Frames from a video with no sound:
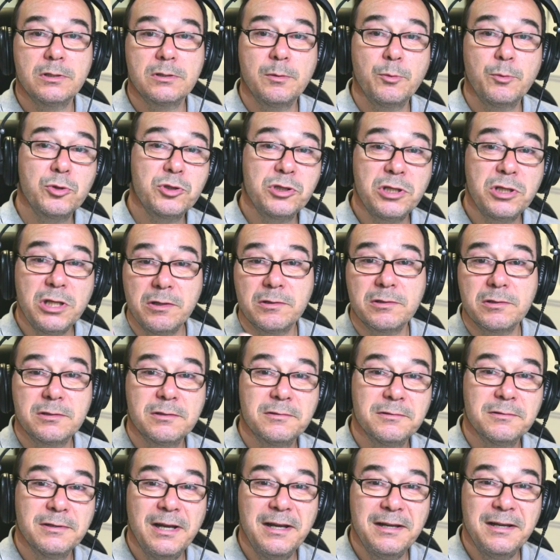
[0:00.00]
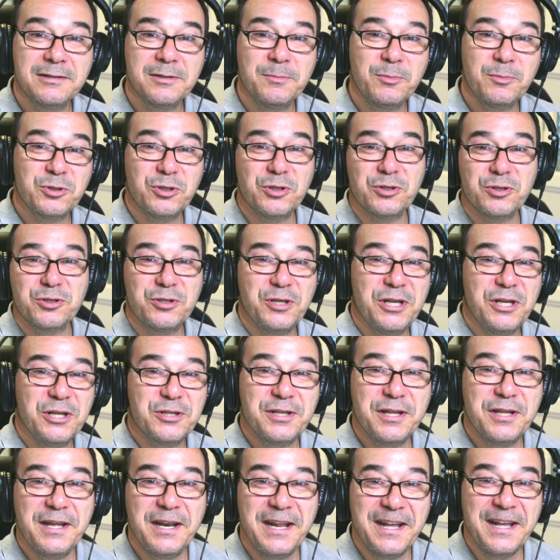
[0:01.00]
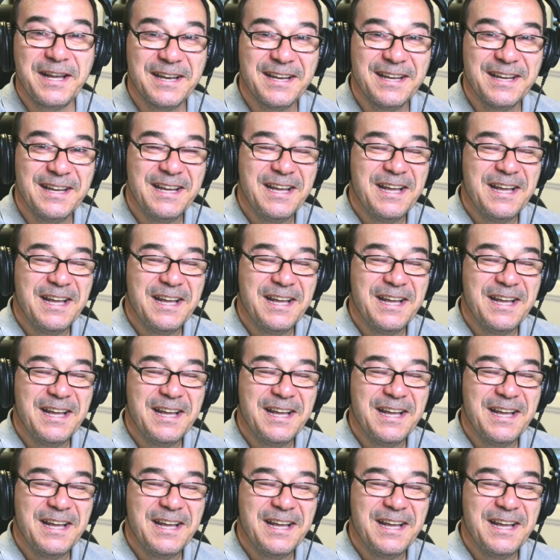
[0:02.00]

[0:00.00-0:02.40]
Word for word: somos tíos, ¿eh? somos dos tíos de Derek,